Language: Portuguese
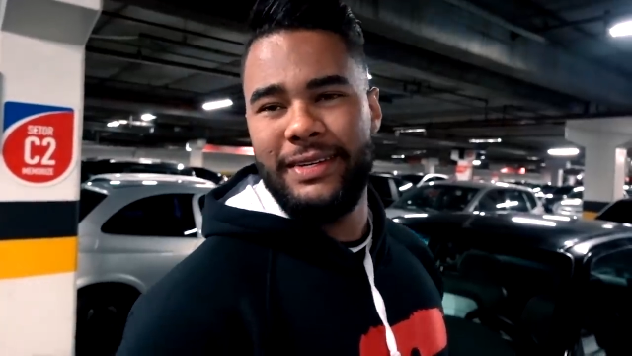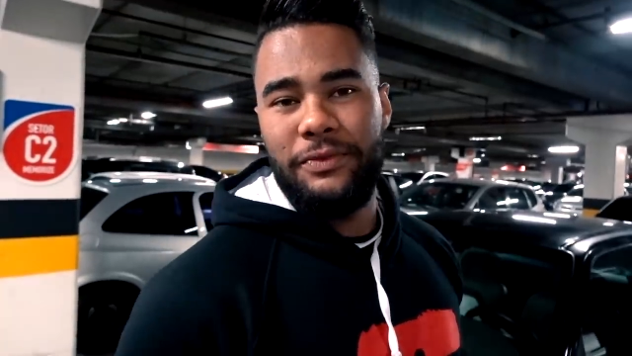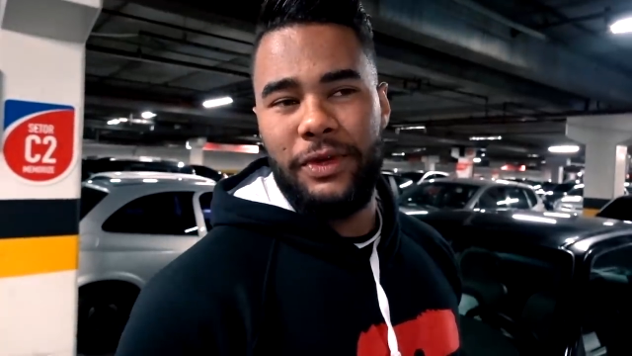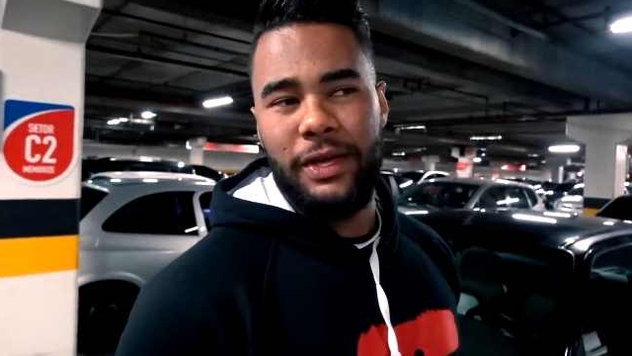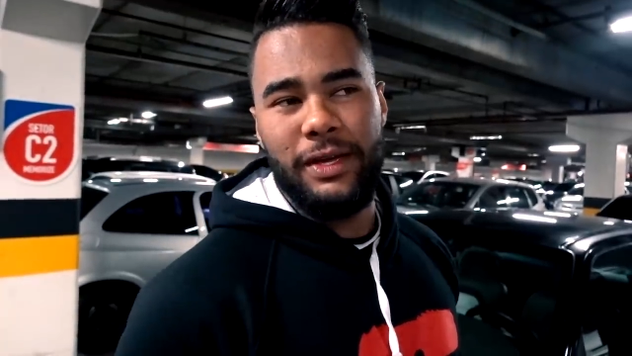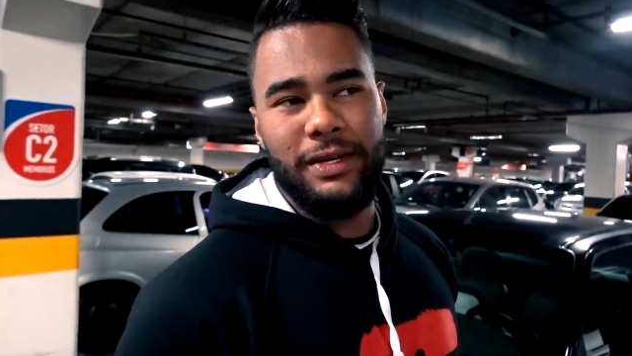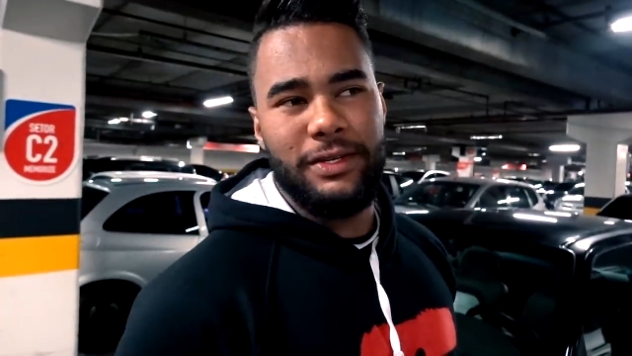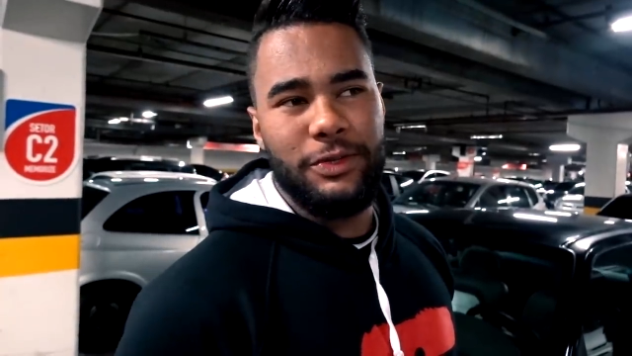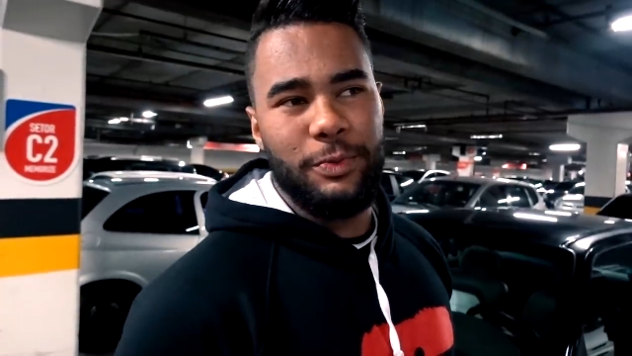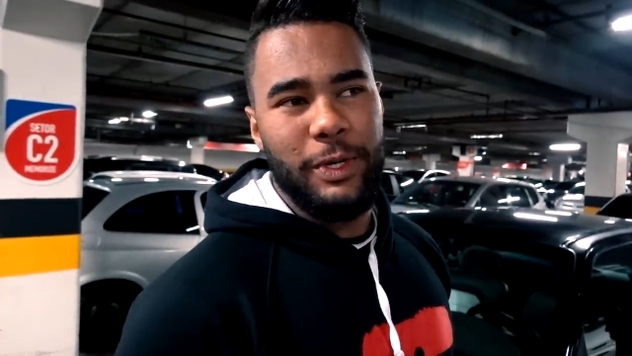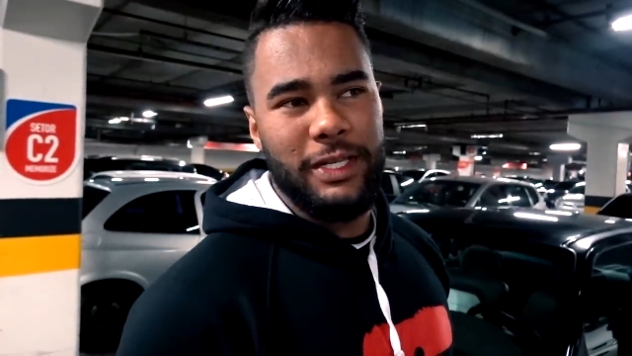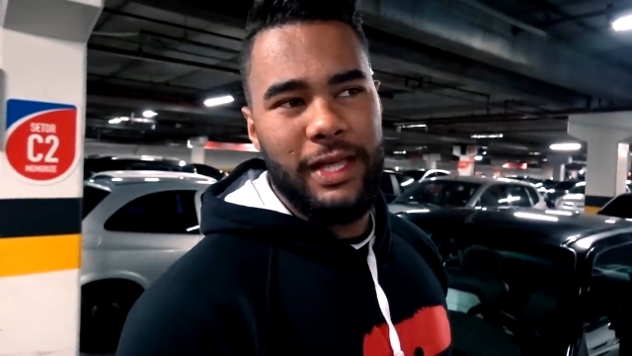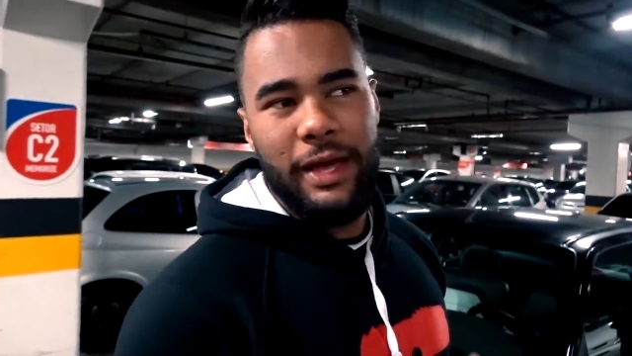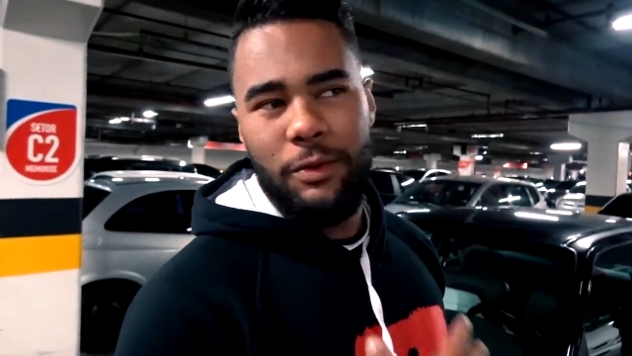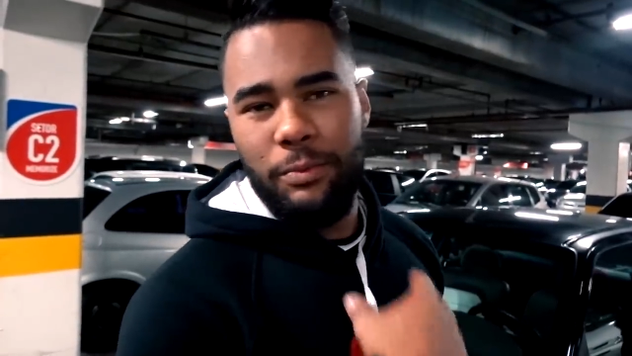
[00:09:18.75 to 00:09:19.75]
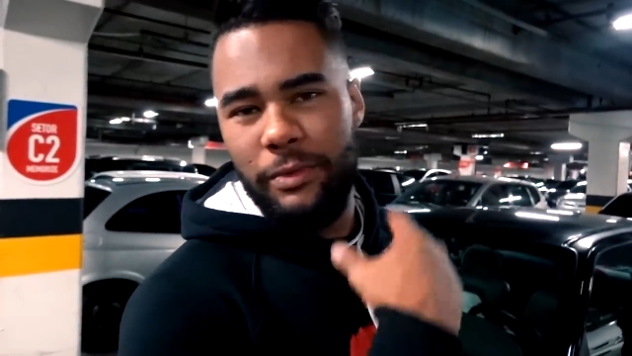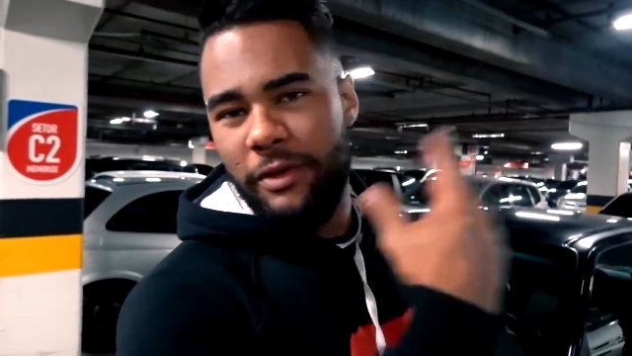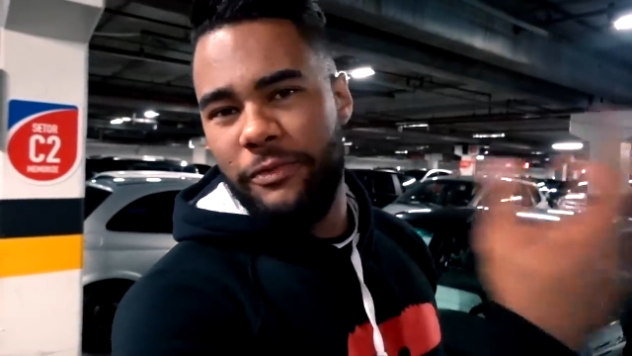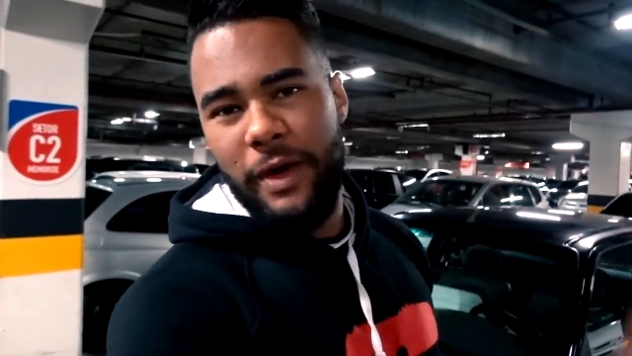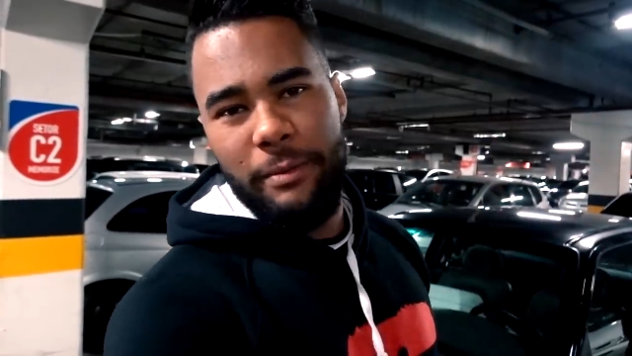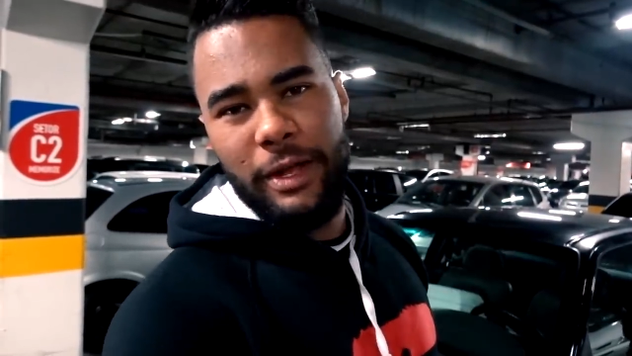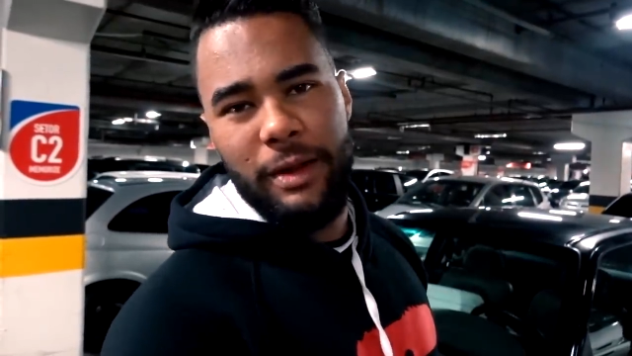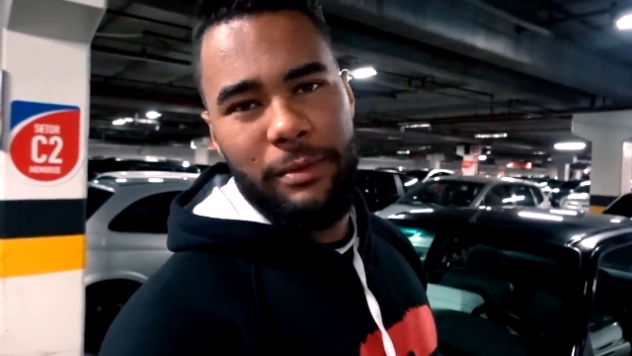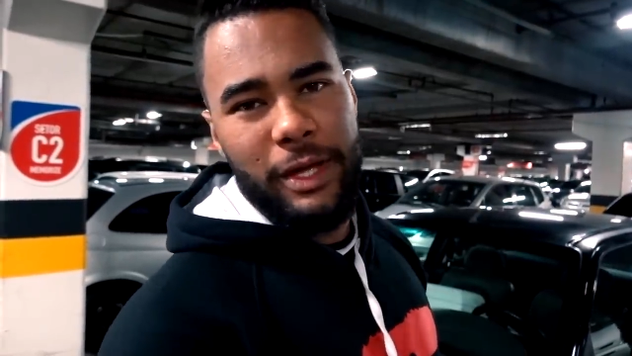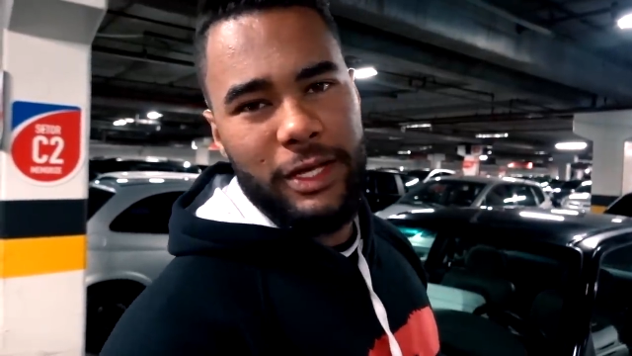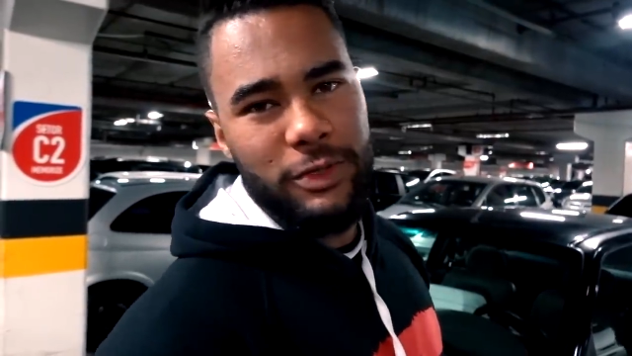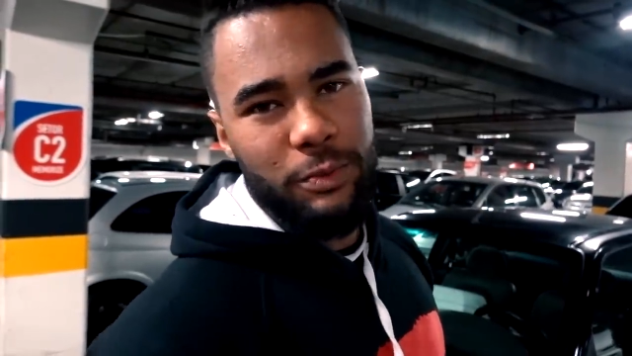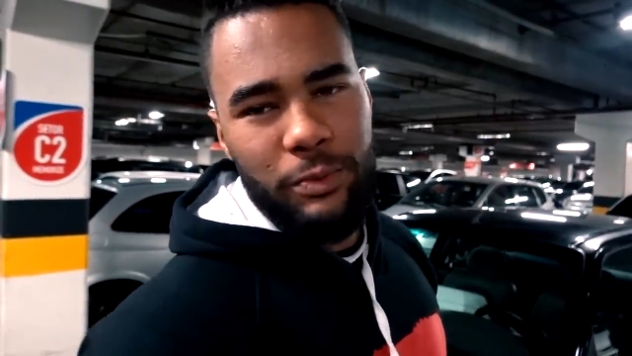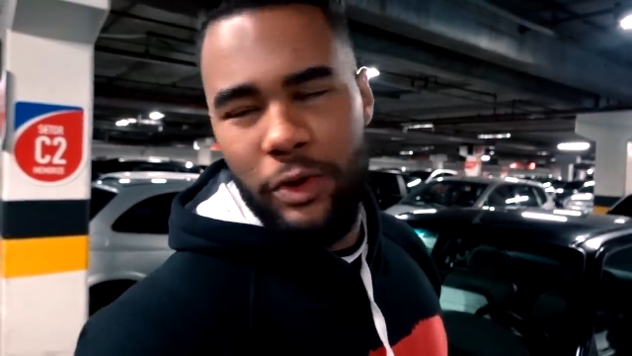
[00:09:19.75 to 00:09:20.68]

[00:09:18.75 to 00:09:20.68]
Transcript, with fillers: vi, tipo, até com minha família mesmo,